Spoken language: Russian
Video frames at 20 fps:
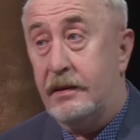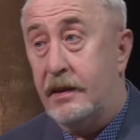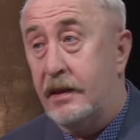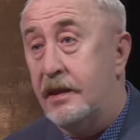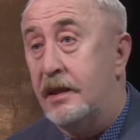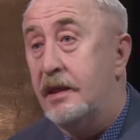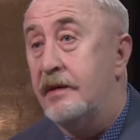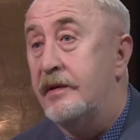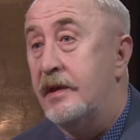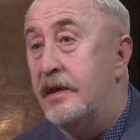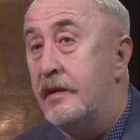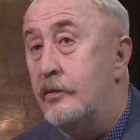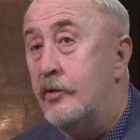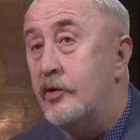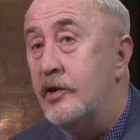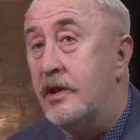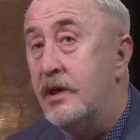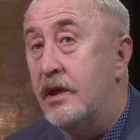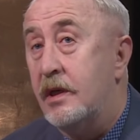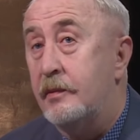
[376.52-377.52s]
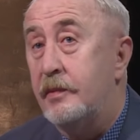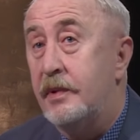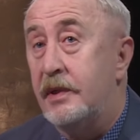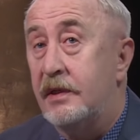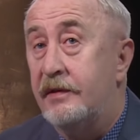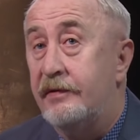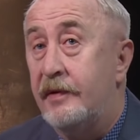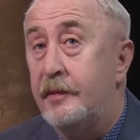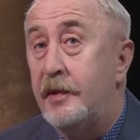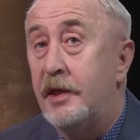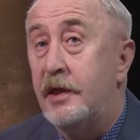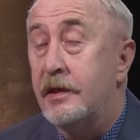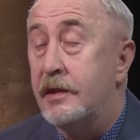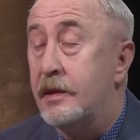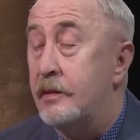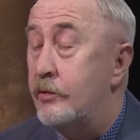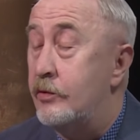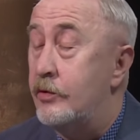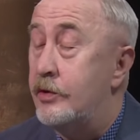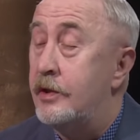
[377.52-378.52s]
кстати говоря, может ли быть
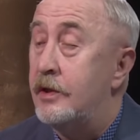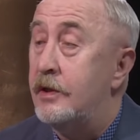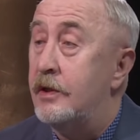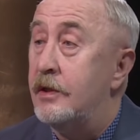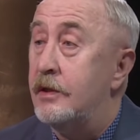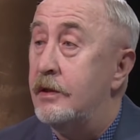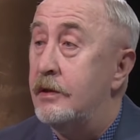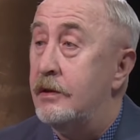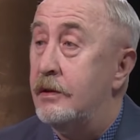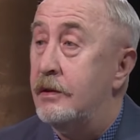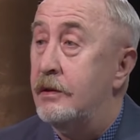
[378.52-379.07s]
феминистом мужчина?